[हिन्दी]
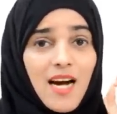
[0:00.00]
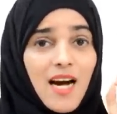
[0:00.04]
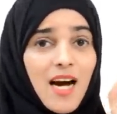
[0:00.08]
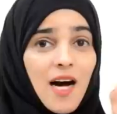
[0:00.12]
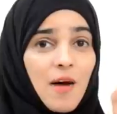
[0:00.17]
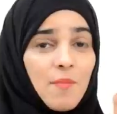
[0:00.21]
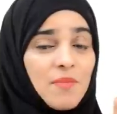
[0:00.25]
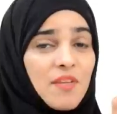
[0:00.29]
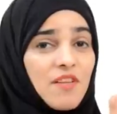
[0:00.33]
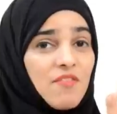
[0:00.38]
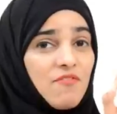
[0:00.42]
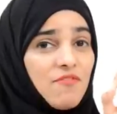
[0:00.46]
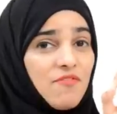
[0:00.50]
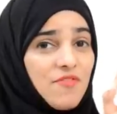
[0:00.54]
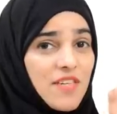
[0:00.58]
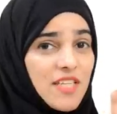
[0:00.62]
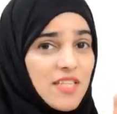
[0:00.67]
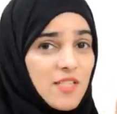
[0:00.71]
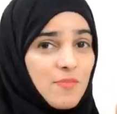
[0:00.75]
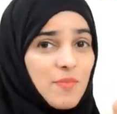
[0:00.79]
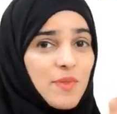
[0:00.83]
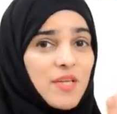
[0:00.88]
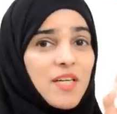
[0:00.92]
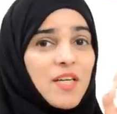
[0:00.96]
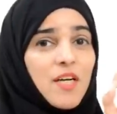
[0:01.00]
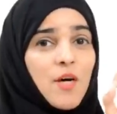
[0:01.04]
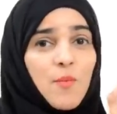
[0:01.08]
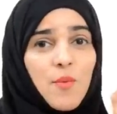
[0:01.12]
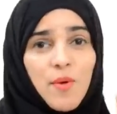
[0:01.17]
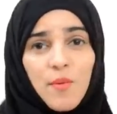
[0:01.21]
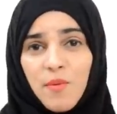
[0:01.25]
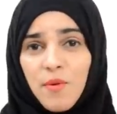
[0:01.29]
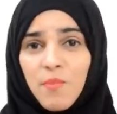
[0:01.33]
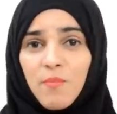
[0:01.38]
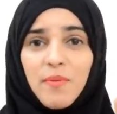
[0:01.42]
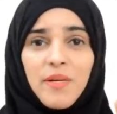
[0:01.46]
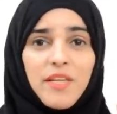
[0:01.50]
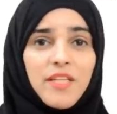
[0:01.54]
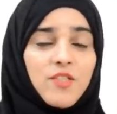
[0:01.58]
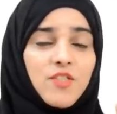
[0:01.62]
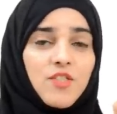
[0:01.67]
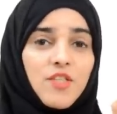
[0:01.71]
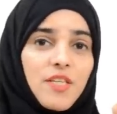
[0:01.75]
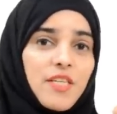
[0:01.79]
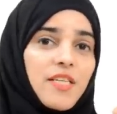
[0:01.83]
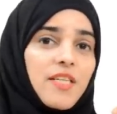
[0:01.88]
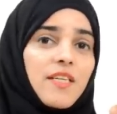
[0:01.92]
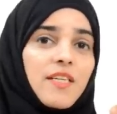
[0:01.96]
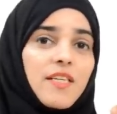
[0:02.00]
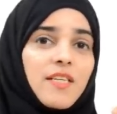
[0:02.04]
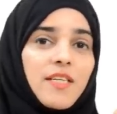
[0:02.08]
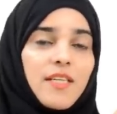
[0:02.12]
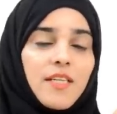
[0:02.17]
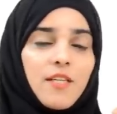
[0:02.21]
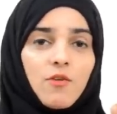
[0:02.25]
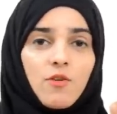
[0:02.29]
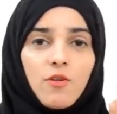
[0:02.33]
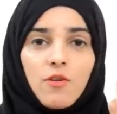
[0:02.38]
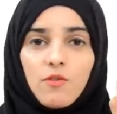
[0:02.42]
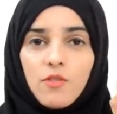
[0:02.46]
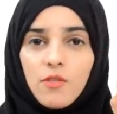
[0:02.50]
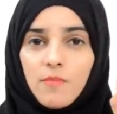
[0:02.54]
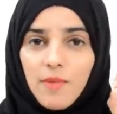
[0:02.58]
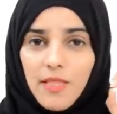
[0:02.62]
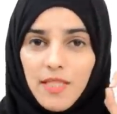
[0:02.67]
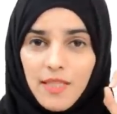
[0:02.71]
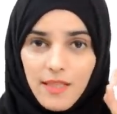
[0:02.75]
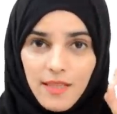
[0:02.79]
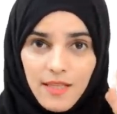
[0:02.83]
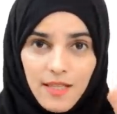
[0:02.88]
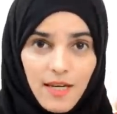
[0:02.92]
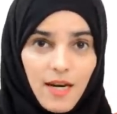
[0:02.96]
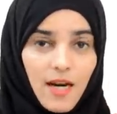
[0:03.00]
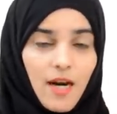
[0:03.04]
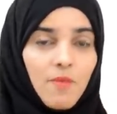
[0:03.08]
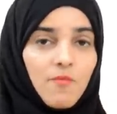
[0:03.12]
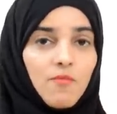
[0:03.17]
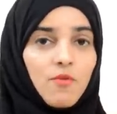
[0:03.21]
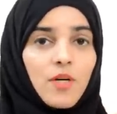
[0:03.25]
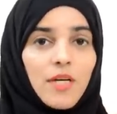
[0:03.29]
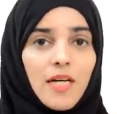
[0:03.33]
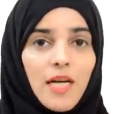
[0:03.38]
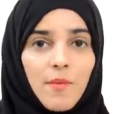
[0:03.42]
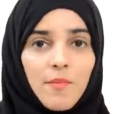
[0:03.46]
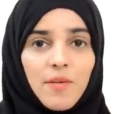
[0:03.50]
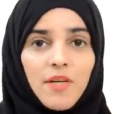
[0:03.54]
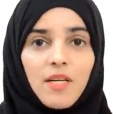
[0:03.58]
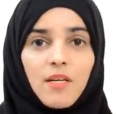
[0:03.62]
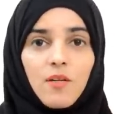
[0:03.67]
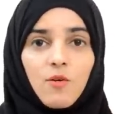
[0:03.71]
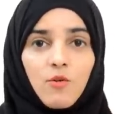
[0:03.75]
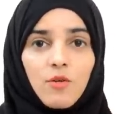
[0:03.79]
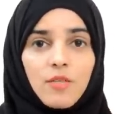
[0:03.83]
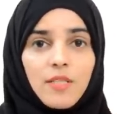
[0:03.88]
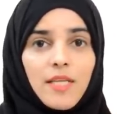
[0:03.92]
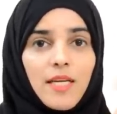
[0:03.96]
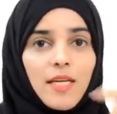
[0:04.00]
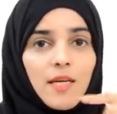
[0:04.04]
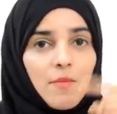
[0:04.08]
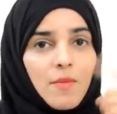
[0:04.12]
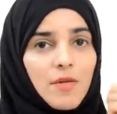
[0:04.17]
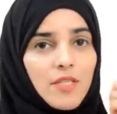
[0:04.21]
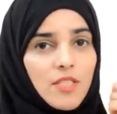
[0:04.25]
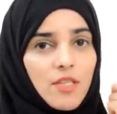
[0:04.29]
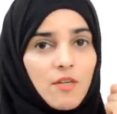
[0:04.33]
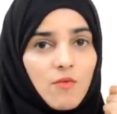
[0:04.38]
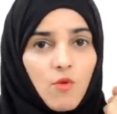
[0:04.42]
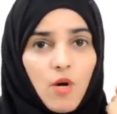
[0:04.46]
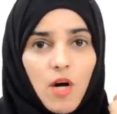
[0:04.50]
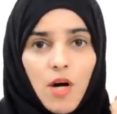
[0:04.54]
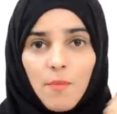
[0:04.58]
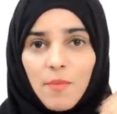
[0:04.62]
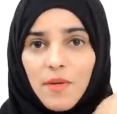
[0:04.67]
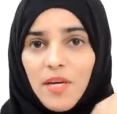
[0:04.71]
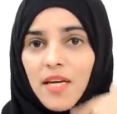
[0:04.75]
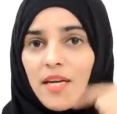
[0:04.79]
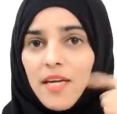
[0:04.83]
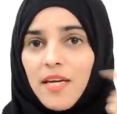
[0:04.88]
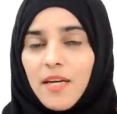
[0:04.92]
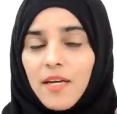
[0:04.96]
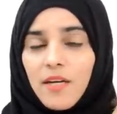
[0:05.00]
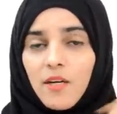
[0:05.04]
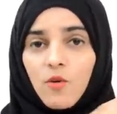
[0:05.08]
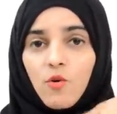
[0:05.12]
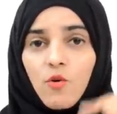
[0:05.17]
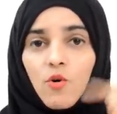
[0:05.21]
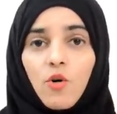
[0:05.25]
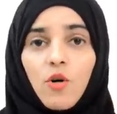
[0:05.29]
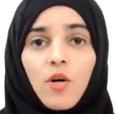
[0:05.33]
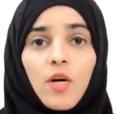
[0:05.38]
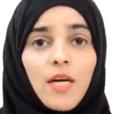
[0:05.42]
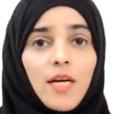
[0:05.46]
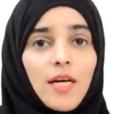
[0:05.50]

आपने फेस पर कभी भी ब्लीच नहीं करनी क्योंकि उसमें इतने हार्मफुल केमिकल होते हैं कि बेशक वो आपके हेयर को